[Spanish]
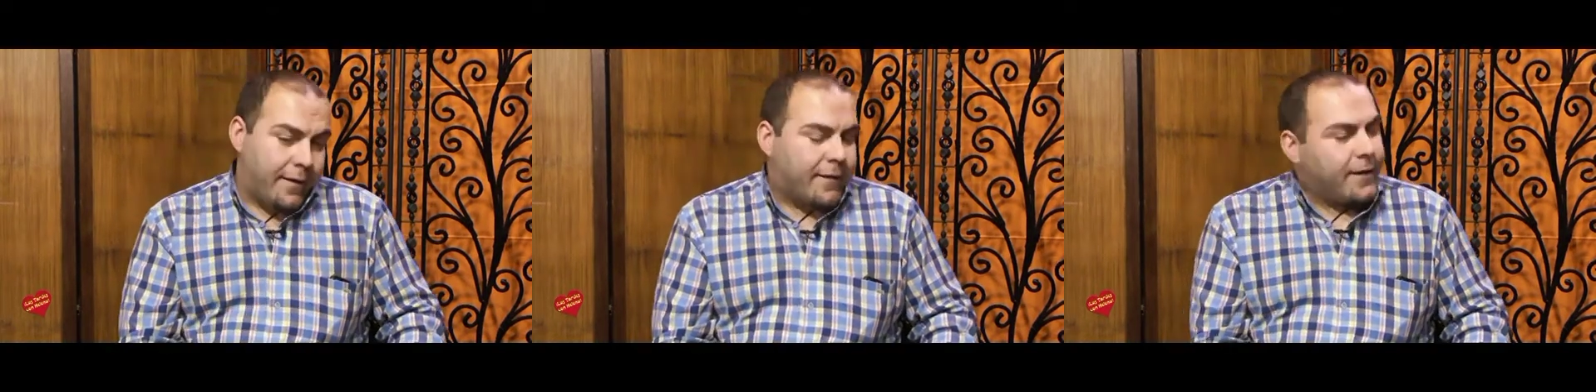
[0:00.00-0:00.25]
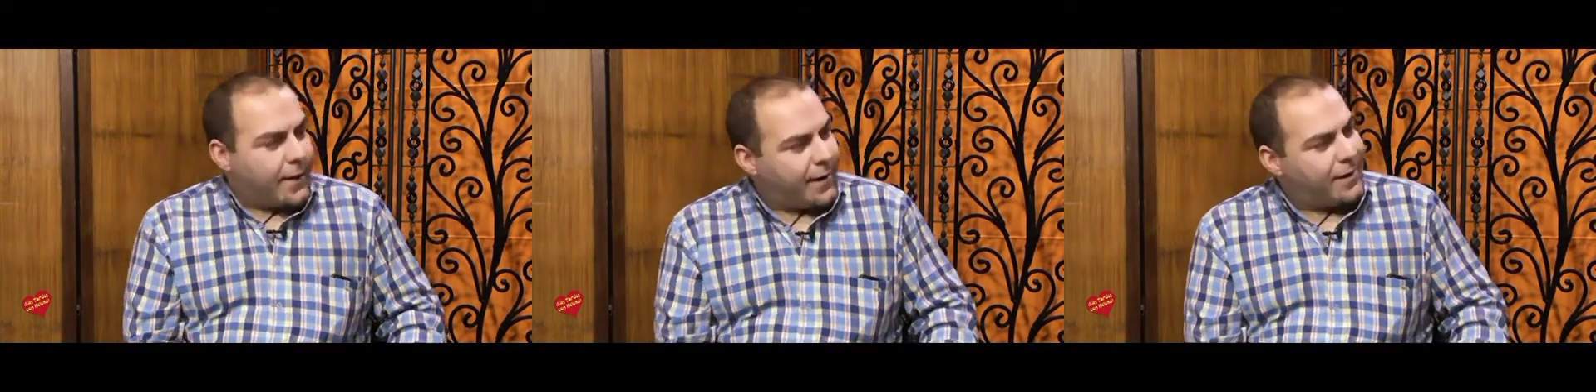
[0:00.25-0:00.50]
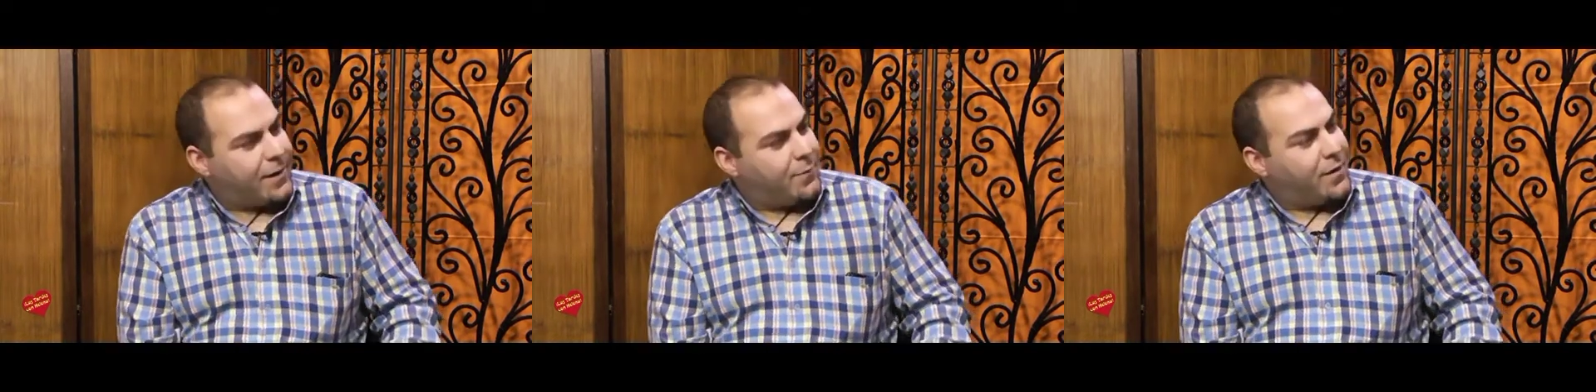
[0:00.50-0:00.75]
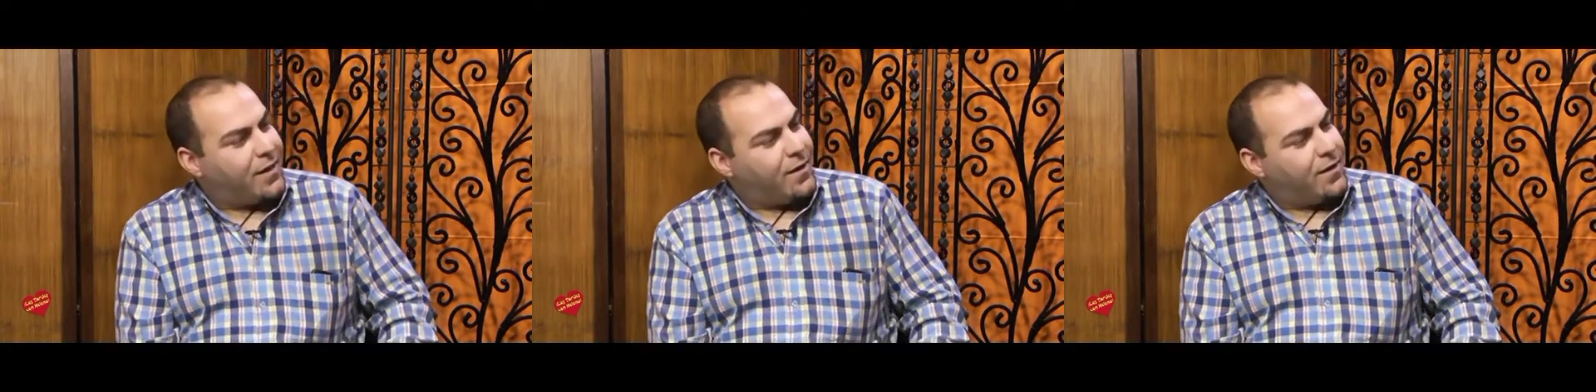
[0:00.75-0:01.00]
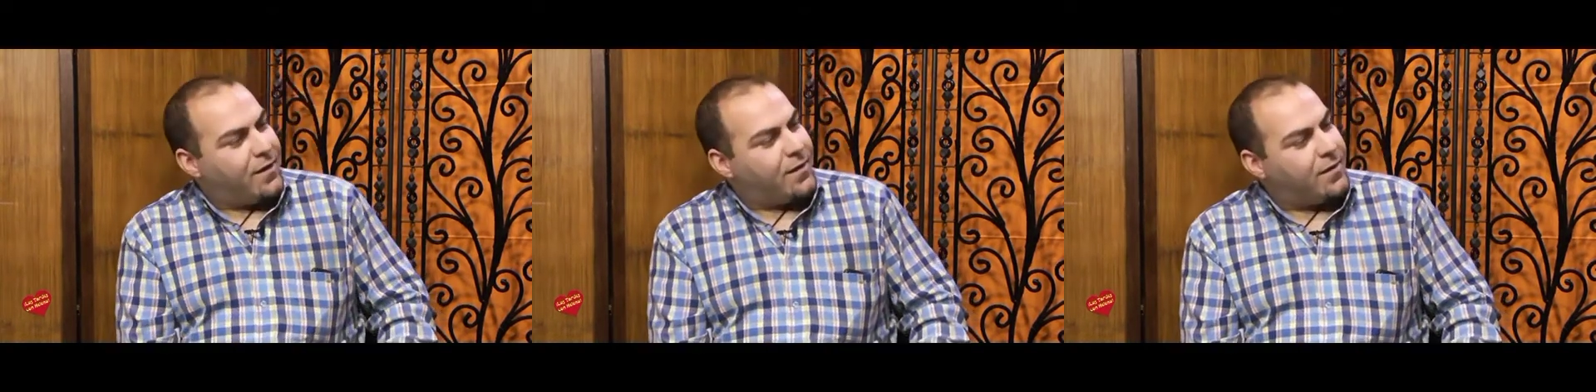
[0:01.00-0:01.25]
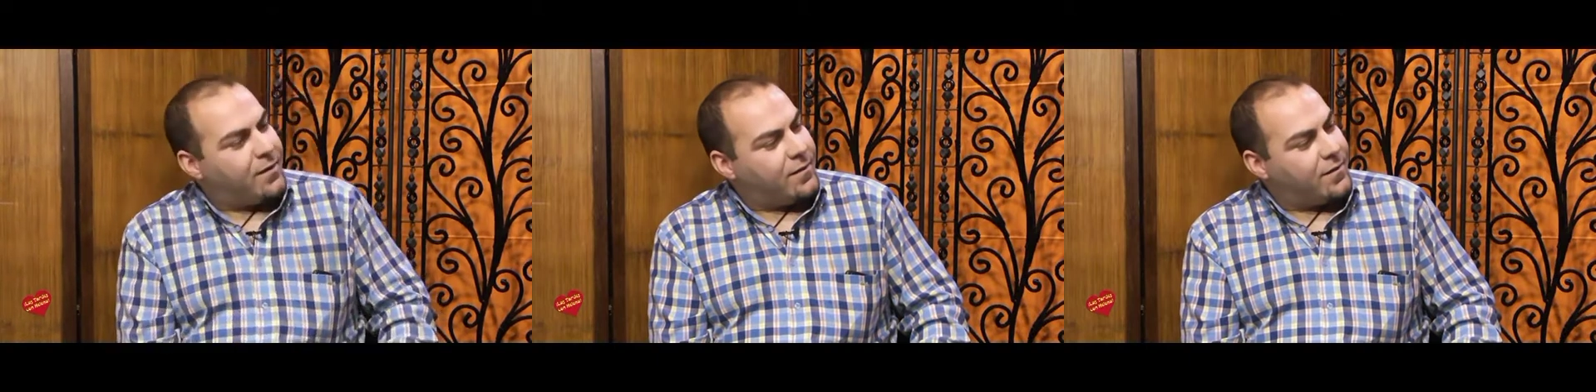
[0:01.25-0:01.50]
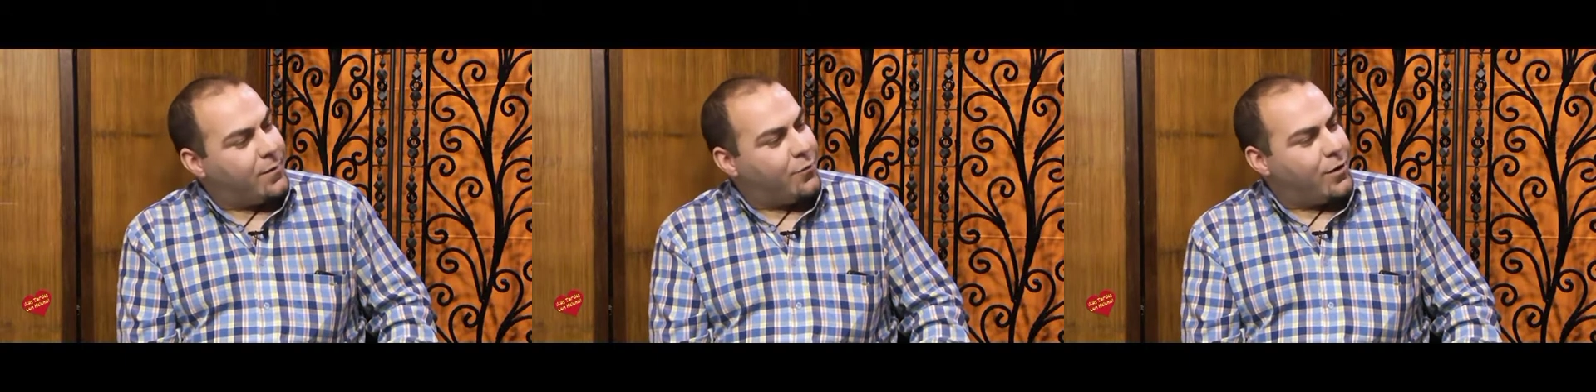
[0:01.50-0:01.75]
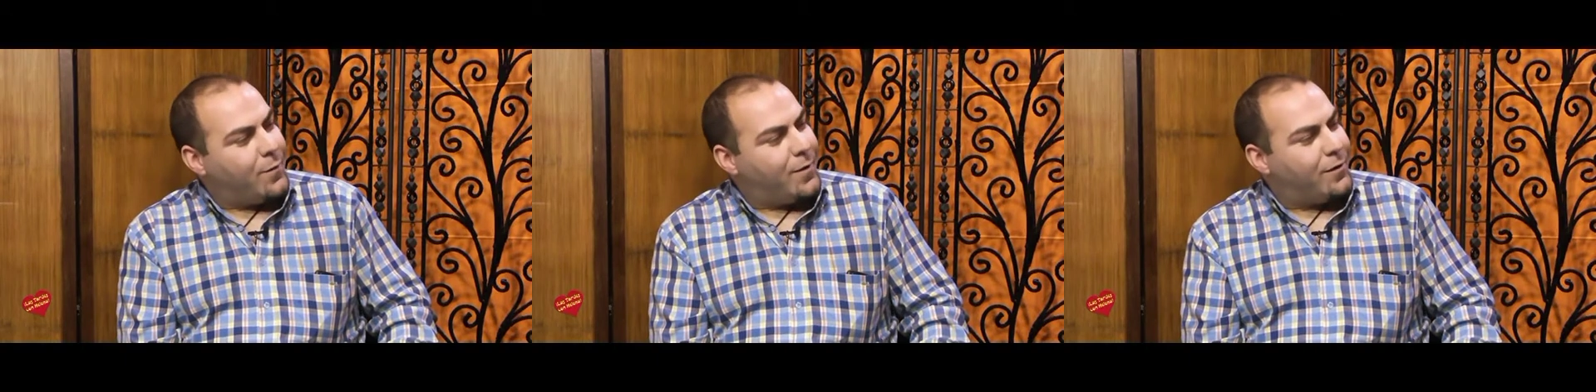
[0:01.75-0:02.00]
ya tenía ganas también de,
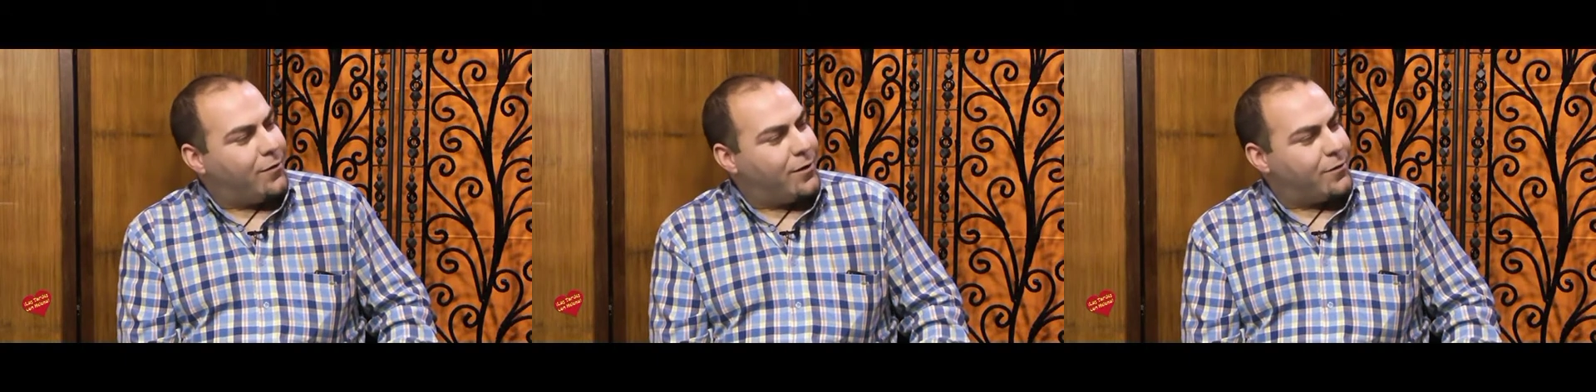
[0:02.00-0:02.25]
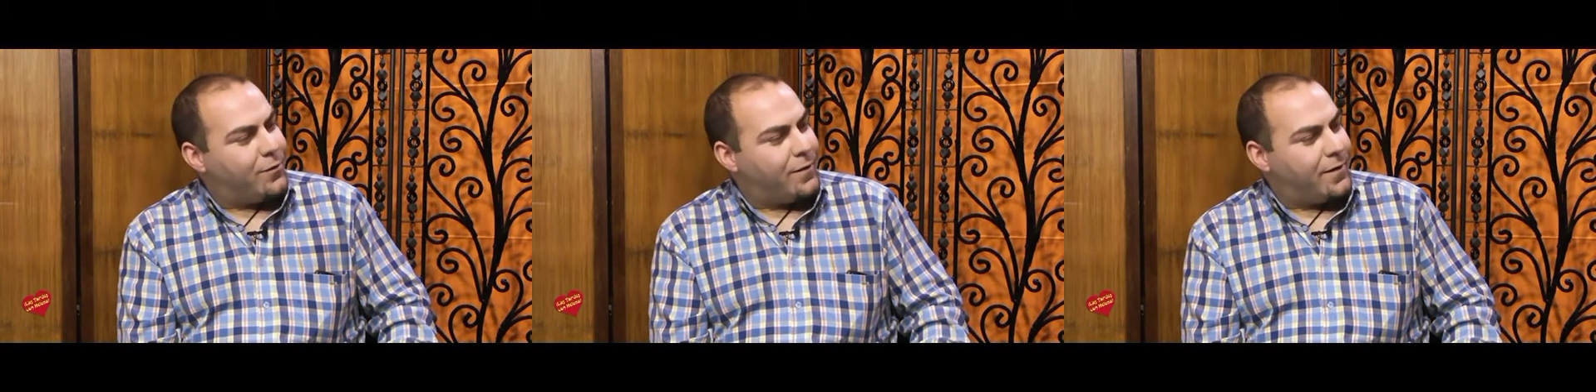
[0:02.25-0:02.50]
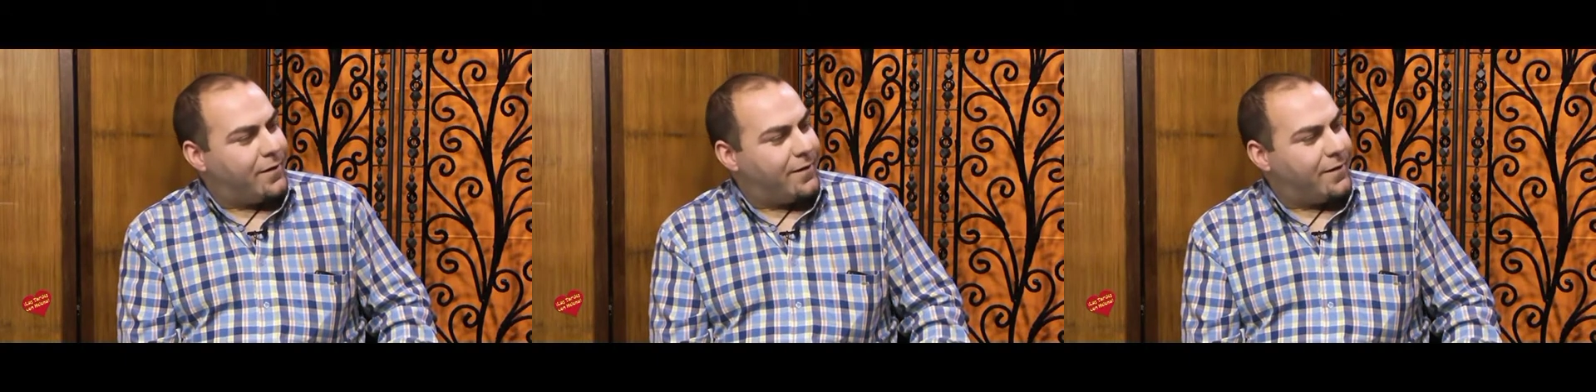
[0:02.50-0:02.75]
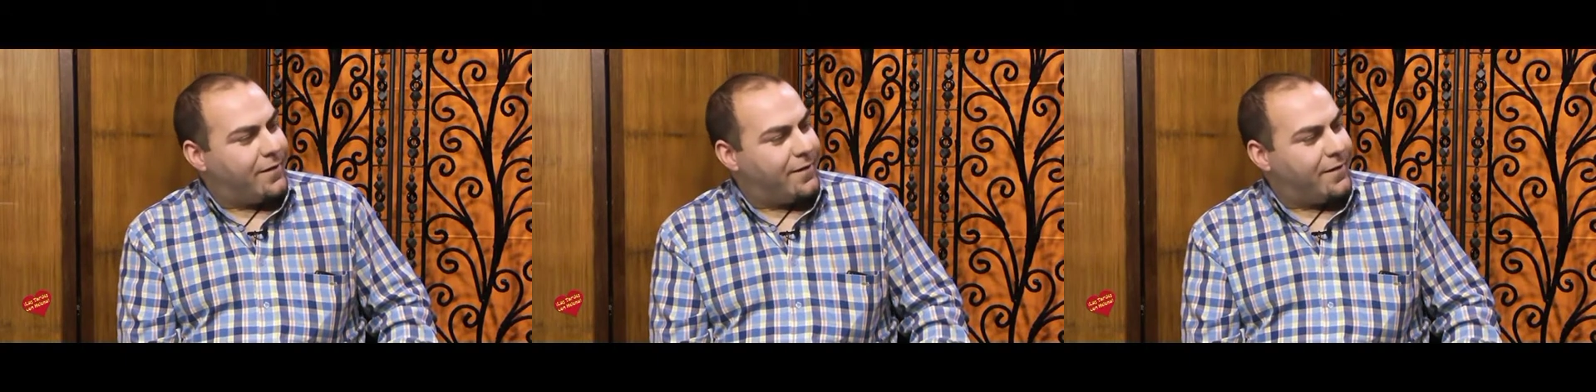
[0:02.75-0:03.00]
ponerme en lo alto de,